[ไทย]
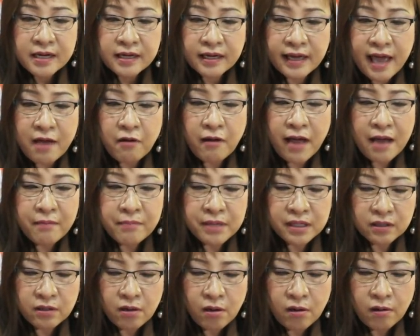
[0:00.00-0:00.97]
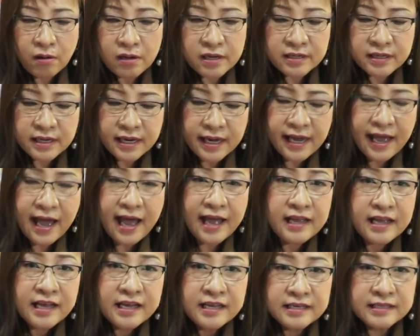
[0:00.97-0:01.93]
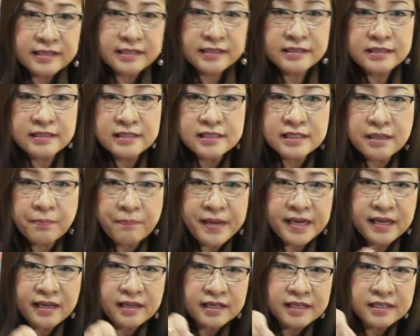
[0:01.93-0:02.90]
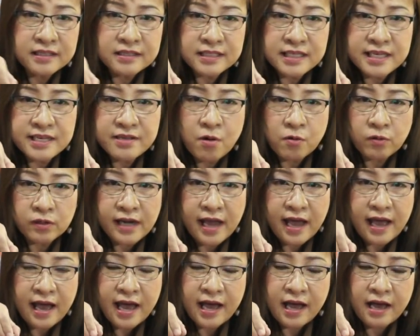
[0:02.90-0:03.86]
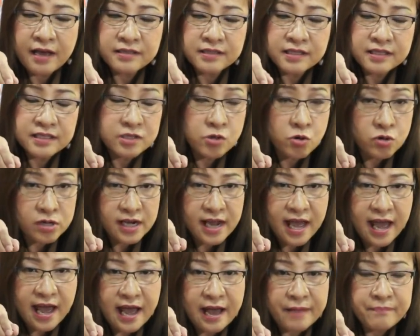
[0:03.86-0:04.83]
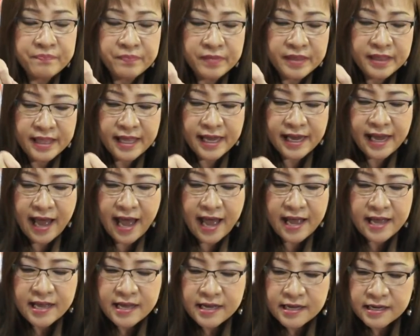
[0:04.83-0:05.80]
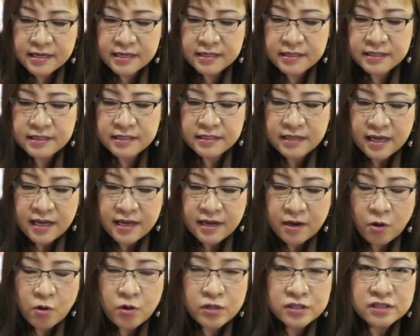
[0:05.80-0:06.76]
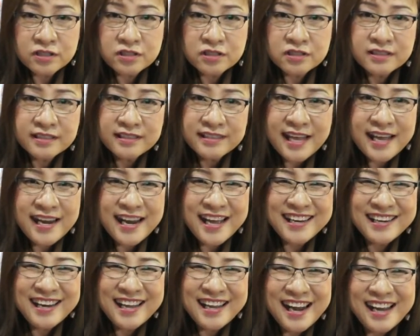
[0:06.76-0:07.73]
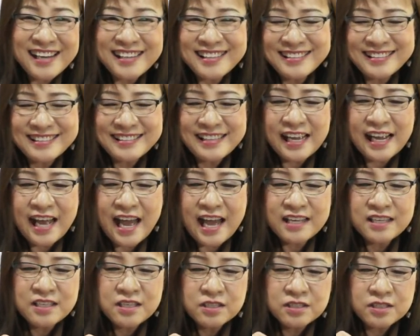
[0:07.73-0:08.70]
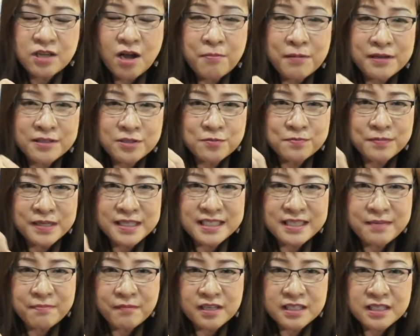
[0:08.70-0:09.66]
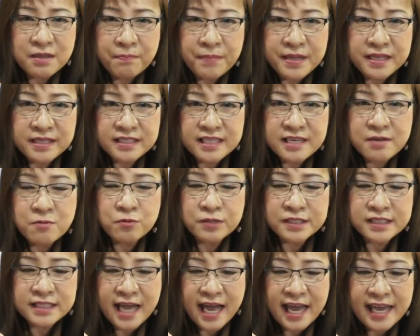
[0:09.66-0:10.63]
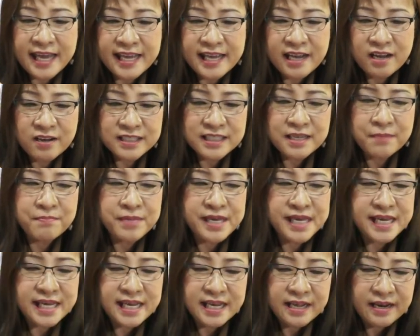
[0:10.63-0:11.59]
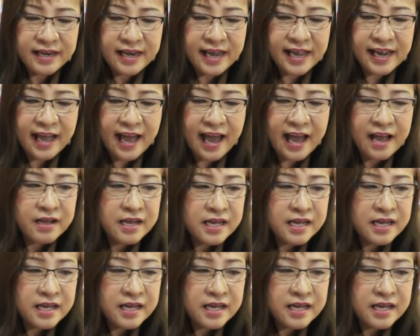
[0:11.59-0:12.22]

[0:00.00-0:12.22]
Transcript: แก้วข้ามันกรนะคะ หรือจะเป็นจี้หยกนะเอ่อหยดน้ำนะคะ หรือคนน่ารักน่ารักนะคะ ชอบกระจุมกระจิมก็จะเป็นจี้หัวใจก็จะมีนะคะ